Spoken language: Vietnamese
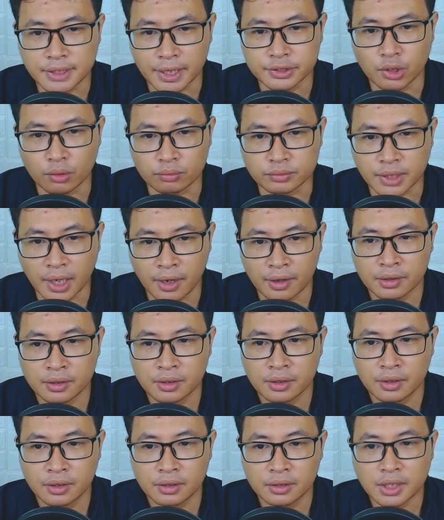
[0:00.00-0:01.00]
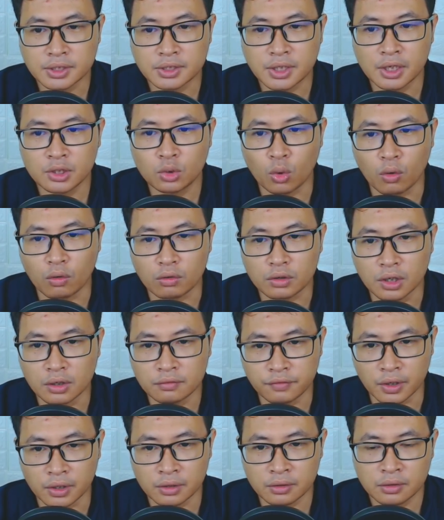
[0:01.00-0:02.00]
rộng ra Thế giới thụ
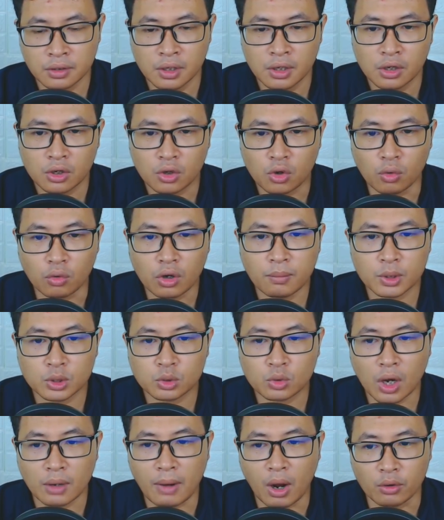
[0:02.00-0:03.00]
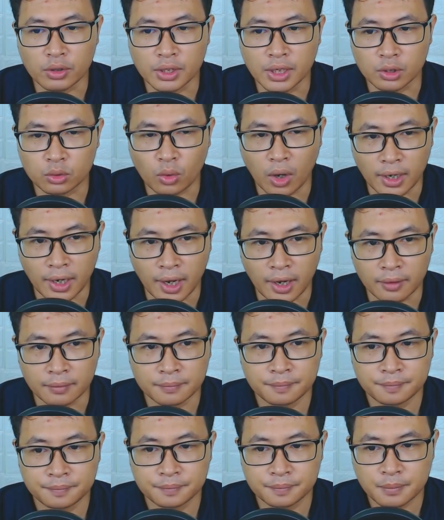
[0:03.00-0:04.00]
đứng vững Cũng có một tòa bảo điện tọa lạc
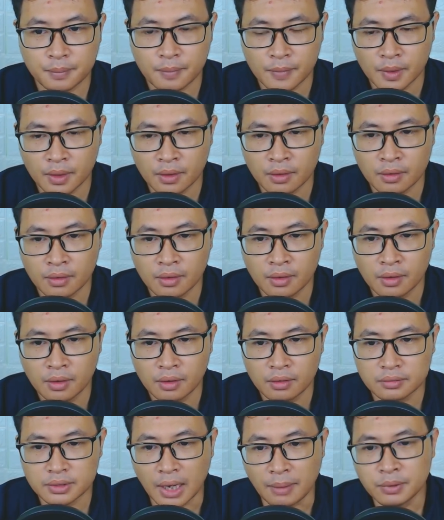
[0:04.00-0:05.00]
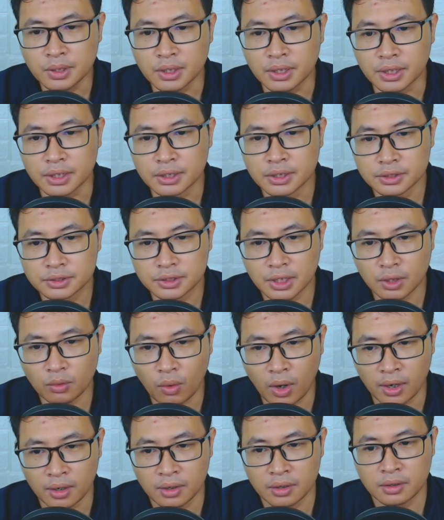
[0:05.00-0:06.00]
Đám người hư sinh
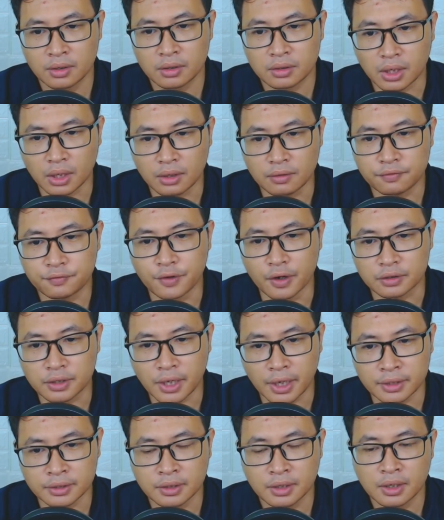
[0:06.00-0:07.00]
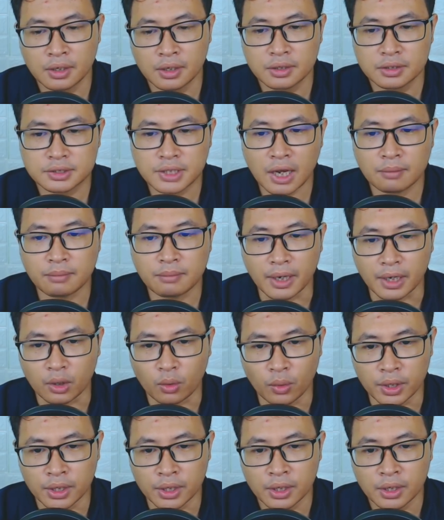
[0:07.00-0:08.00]
hoa Tần Phượng Thanh, Giang Bạch
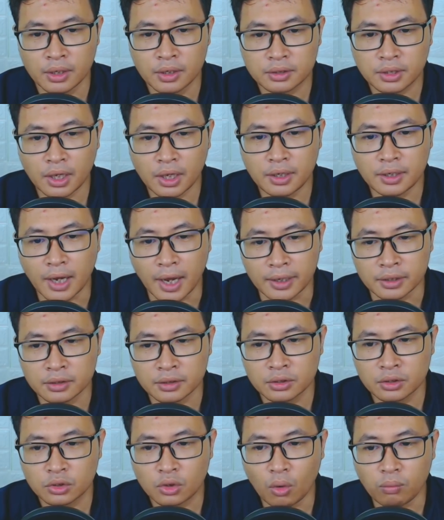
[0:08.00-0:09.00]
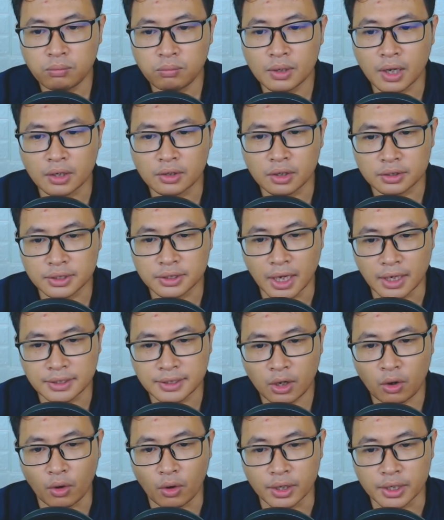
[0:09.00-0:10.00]
Khuê, Tinh Ngạn Cũng lần lượt nhảy
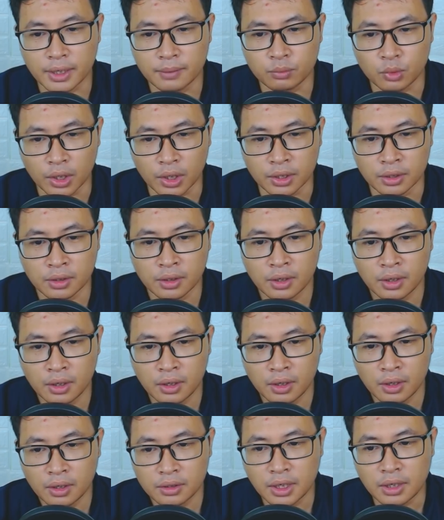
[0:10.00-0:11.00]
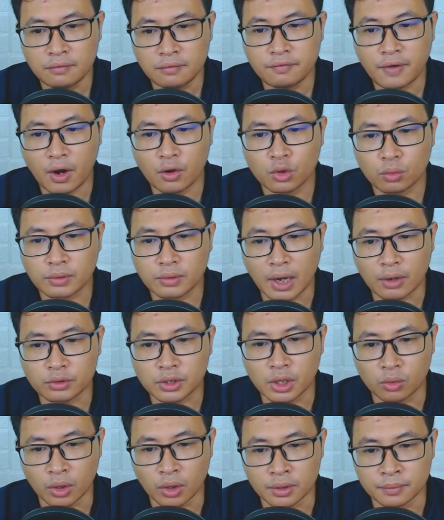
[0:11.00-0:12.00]
ra khỏi kim thuyền Tiến vào lục đạo thiên luân